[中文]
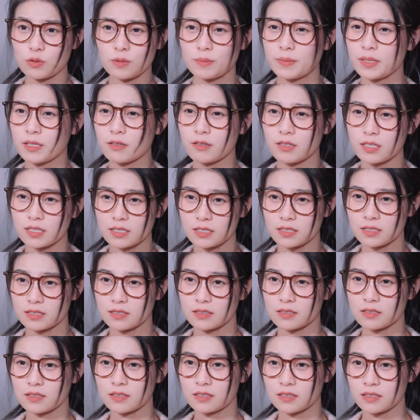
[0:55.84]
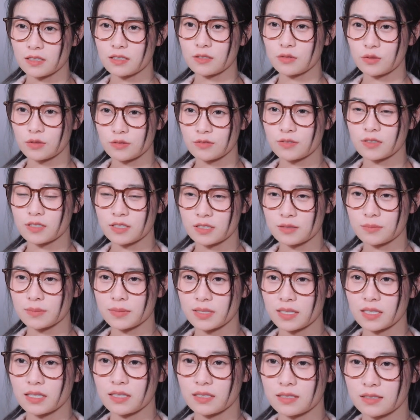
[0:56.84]
我没关系。看对方怎
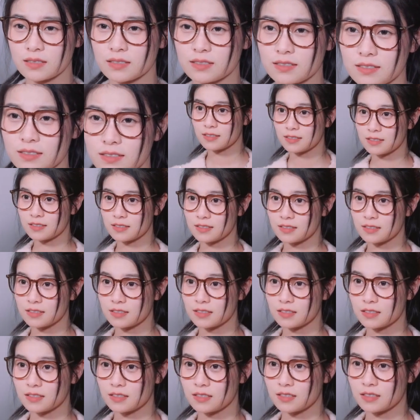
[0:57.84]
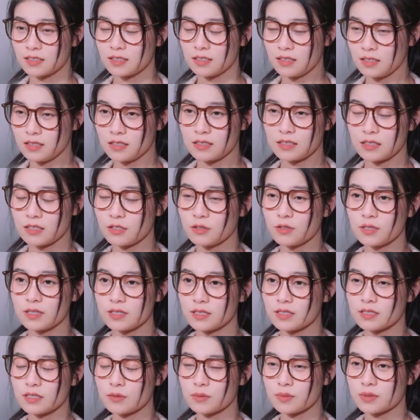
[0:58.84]
么样。以前
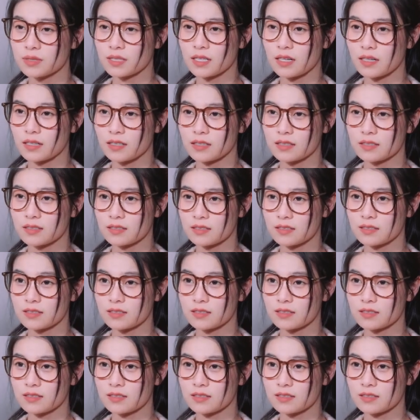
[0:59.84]
会，现在不想了。